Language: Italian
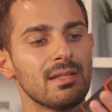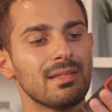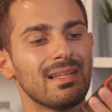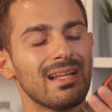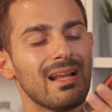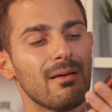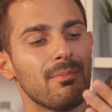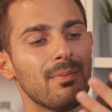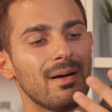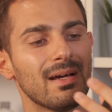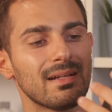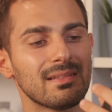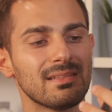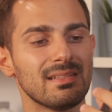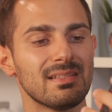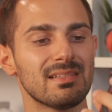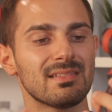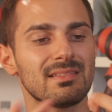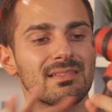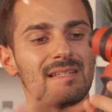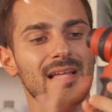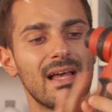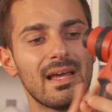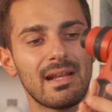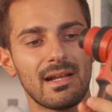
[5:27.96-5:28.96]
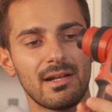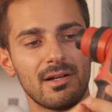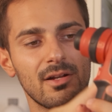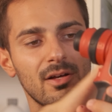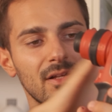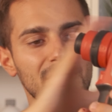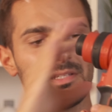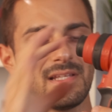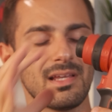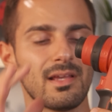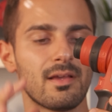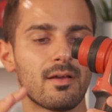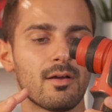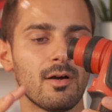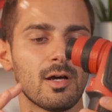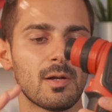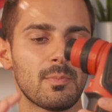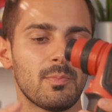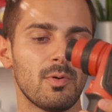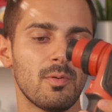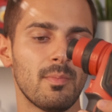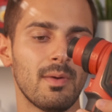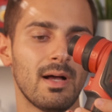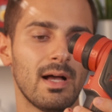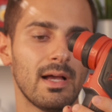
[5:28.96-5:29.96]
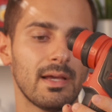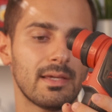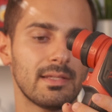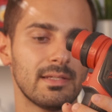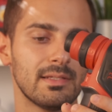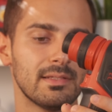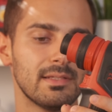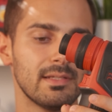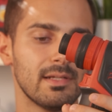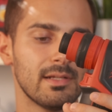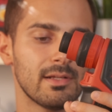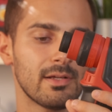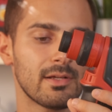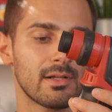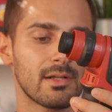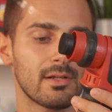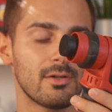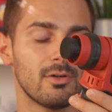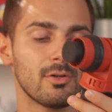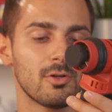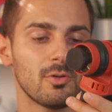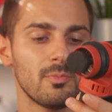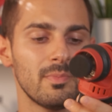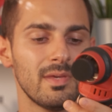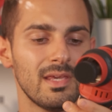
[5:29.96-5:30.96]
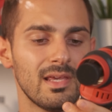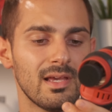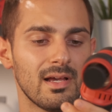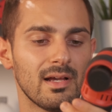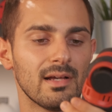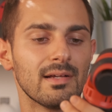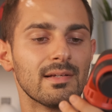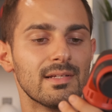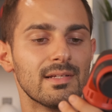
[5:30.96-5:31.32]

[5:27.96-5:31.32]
della parte esterna, no? del corpo macchina e dell'ergonomia